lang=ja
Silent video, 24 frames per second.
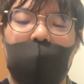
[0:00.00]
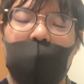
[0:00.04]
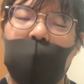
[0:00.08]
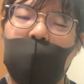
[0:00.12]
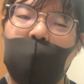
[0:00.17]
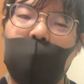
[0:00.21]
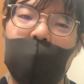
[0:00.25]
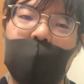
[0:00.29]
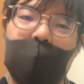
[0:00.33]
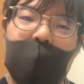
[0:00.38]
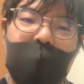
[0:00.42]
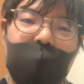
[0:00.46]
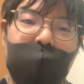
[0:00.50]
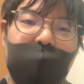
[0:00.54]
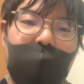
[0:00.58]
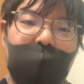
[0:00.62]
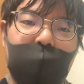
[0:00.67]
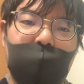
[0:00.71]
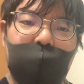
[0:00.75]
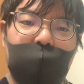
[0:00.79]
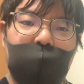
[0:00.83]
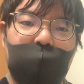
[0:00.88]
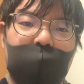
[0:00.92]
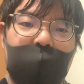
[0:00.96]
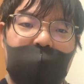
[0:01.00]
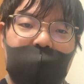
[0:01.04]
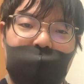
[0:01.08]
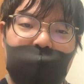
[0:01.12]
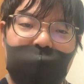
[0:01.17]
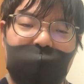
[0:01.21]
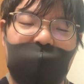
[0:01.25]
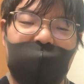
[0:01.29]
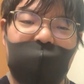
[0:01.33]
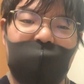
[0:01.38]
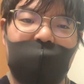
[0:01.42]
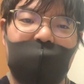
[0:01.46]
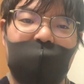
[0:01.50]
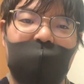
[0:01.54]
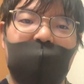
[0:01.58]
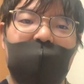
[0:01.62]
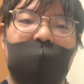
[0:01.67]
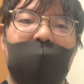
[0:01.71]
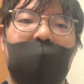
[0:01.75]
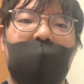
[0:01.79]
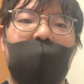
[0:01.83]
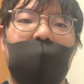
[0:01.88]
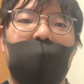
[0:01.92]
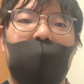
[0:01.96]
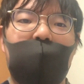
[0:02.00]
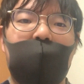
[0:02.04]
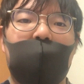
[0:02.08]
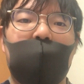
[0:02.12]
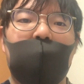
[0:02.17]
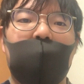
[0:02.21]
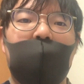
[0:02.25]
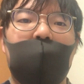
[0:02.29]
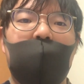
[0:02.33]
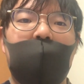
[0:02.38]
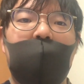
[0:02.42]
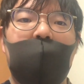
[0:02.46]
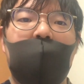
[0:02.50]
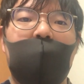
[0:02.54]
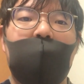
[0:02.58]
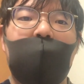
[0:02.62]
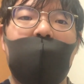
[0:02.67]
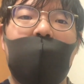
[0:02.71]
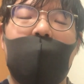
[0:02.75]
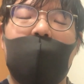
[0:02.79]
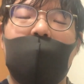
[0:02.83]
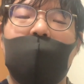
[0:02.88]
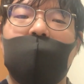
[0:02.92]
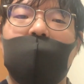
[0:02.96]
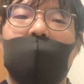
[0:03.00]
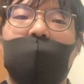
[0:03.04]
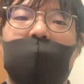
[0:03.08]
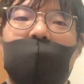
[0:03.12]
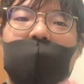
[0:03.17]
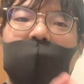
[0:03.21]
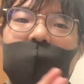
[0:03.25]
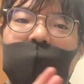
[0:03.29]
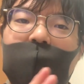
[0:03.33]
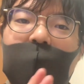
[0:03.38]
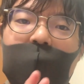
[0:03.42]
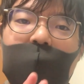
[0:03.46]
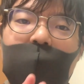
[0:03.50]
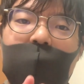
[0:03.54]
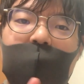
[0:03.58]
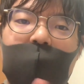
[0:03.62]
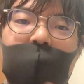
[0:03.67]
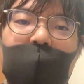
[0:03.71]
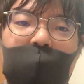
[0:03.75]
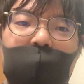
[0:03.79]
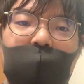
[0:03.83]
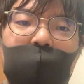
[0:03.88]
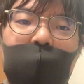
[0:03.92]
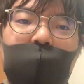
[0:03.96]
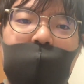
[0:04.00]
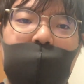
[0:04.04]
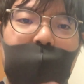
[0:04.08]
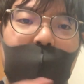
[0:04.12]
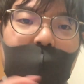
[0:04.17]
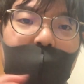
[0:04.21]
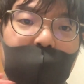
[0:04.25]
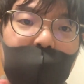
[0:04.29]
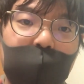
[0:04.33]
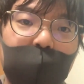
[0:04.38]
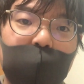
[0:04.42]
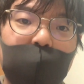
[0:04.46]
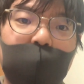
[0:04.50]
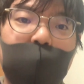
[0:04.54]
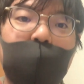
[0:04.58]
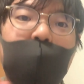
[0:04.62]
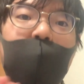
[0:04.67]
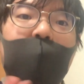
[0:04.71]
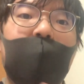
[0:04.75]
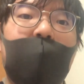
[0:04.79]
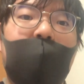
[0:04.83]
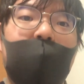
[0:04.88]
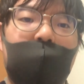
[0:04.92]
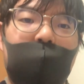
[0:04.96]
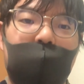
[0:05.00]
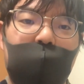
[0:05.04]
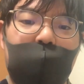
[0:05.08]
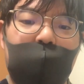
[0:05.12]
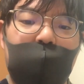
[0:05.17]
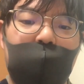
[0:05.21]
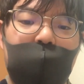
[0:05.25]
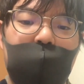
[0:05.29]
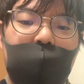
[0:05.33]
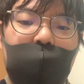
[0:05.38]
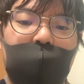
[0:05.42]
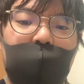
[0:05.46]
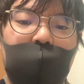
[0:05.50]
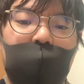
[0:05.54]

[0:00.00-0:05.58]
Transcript: こうやれば受かりますっていうのを、まあ、事前に書く。勉強中に書いておく。